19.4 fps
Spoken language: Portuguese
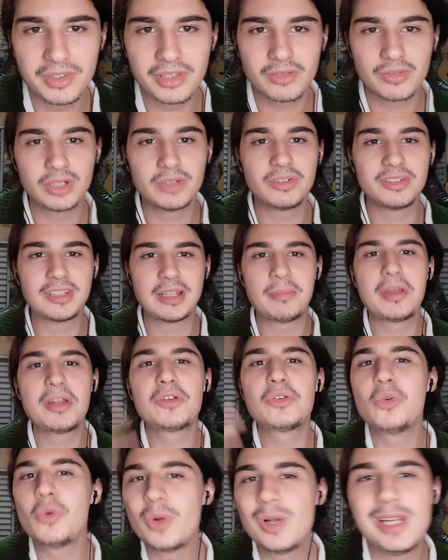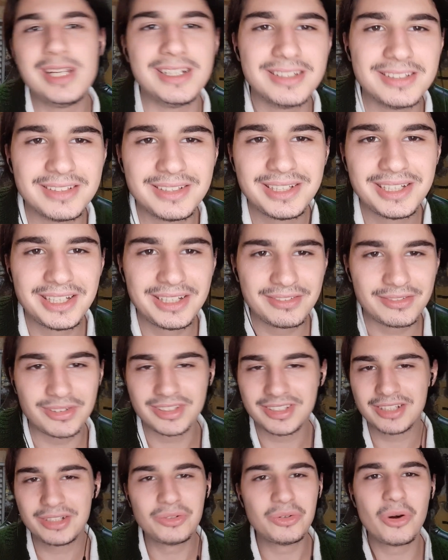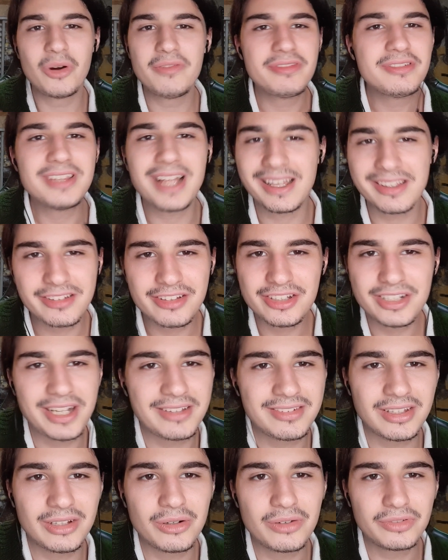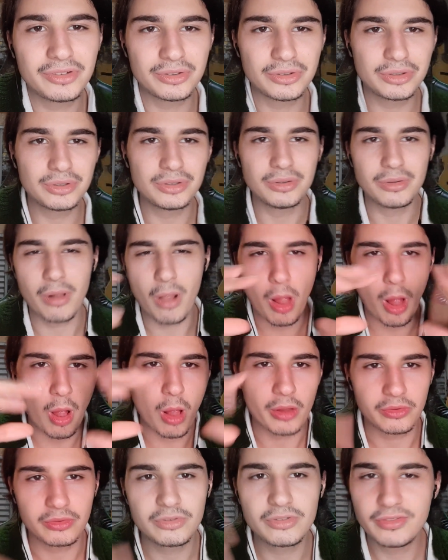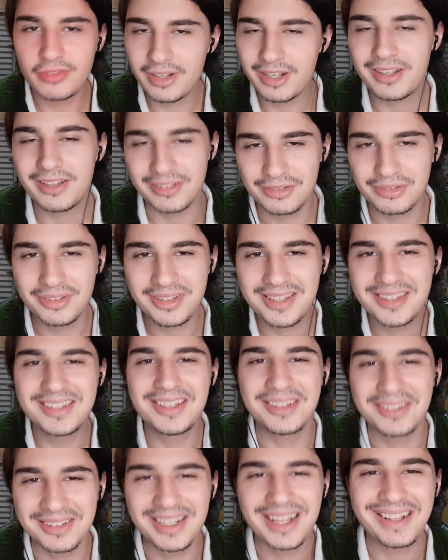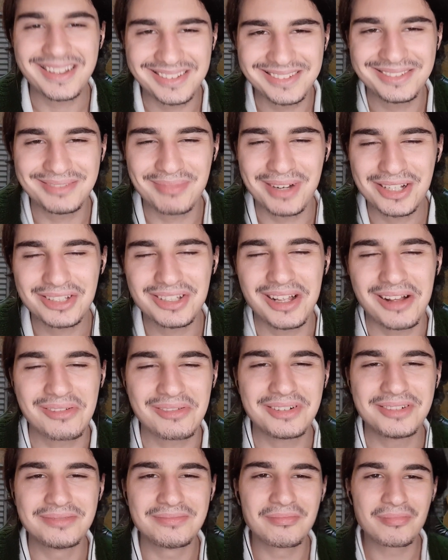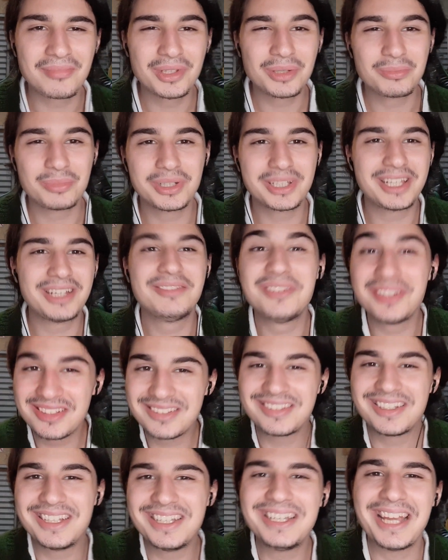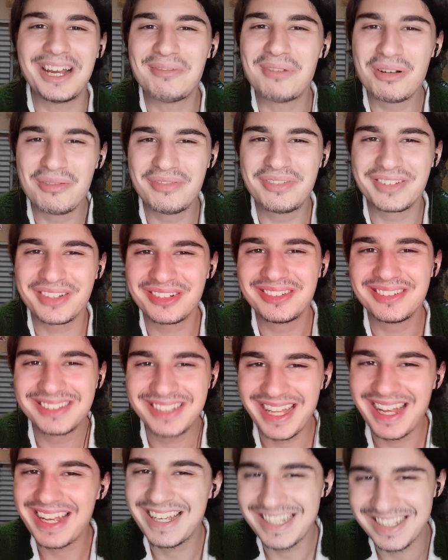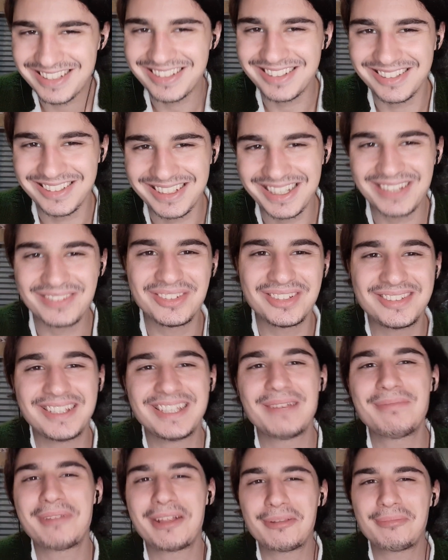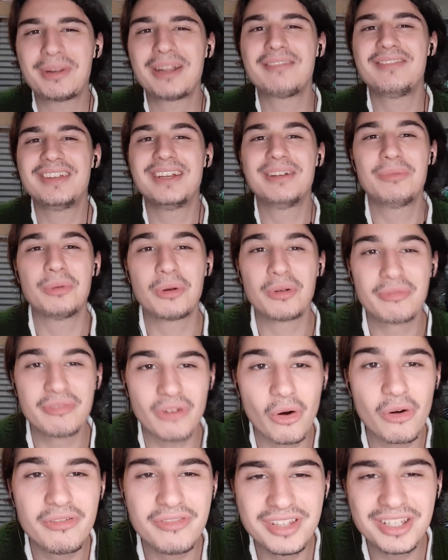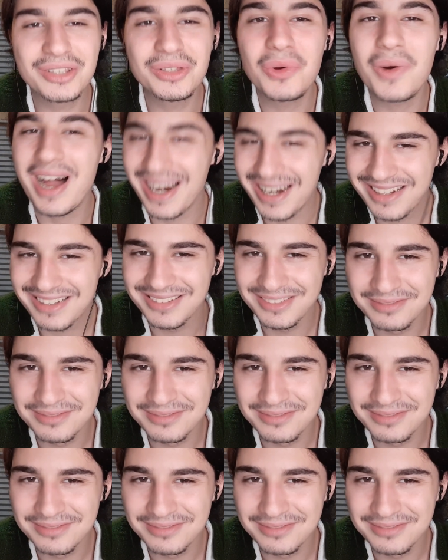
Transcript: Quando você mergulha, você não ouve nada direito, você ouve tudo, tudo diferente, esquisito, né? Embaixo d'água. Porque você é um mamífero terrestre, ok? Você é adaptado para ver, ouvir no ar.